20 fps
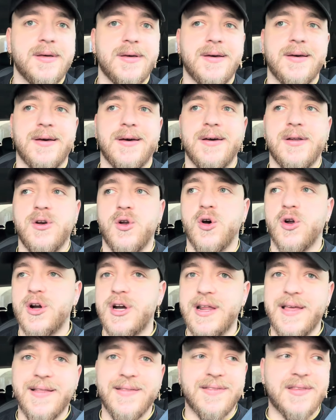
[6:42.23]
uh, eh, non
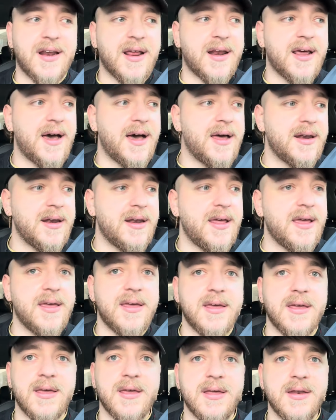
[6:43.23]
rientrerà
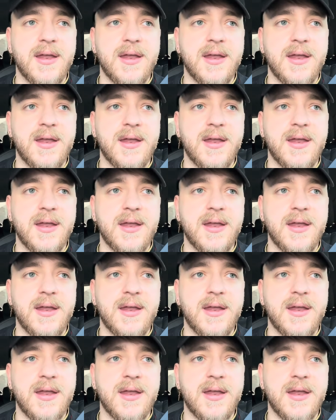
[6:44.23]
nei,